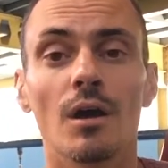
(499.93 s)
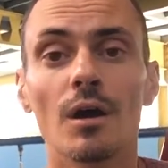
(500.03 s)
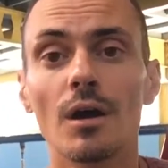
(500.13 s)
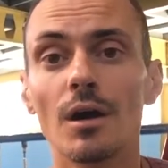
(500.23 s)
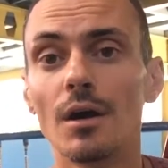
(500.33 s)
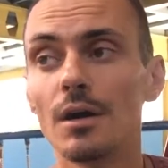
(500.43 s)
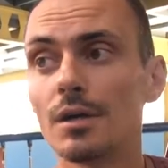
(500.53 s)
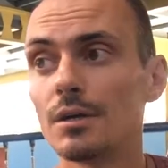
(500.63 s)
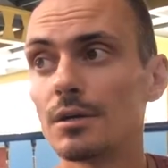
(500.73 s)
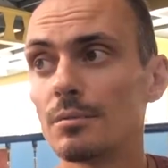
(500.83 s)

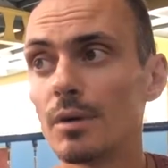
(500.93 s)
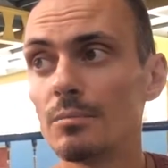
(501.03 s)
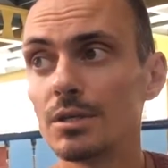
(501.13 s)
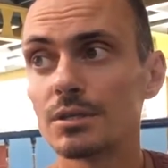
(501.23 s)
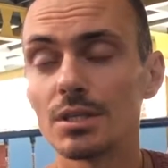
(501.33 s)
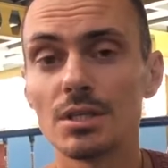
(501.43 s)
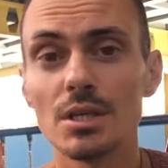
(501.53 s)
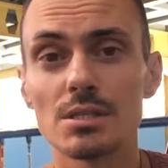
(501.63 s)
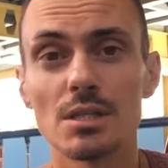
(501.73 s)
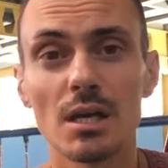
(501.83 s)
э, моменты
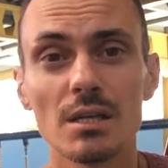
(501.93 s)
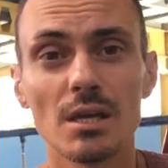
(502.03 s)
есть, да,